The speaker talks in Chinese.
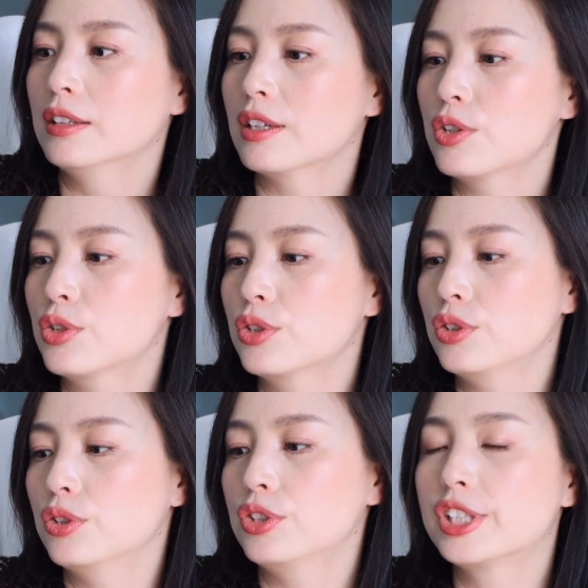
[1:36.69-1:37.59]
但
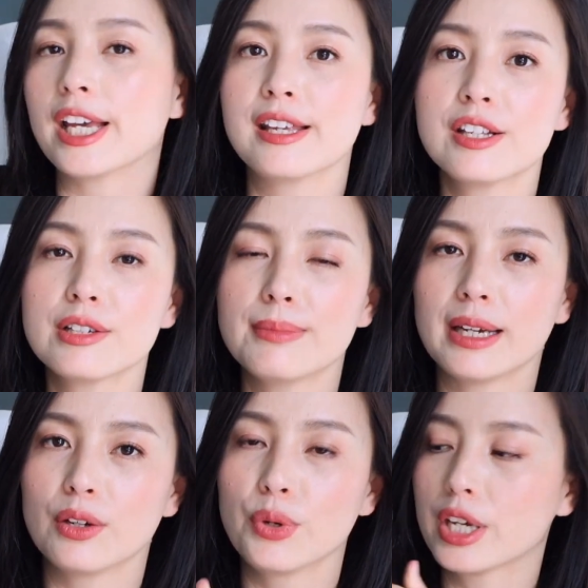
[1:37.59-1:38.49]
是前一阵
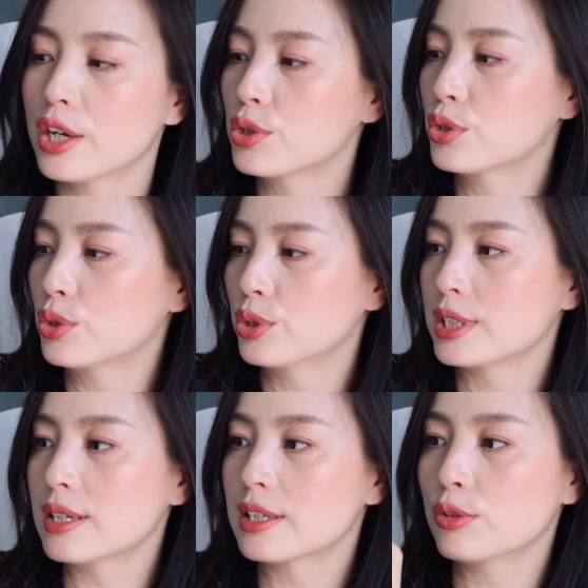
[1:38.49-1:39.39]
买的，我应该是
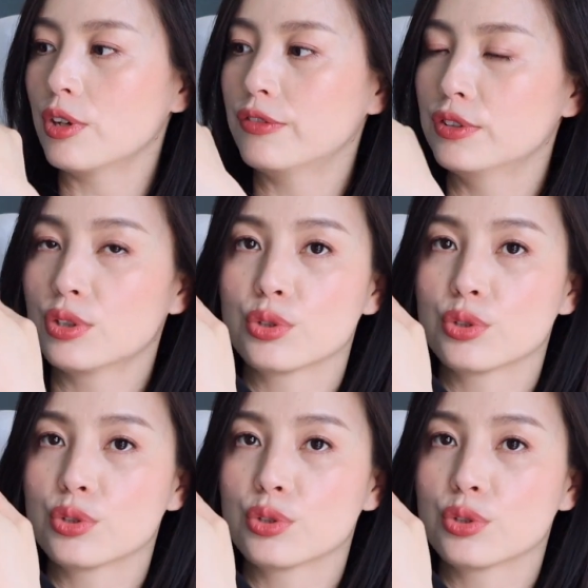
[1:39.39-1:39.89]
3、4月份。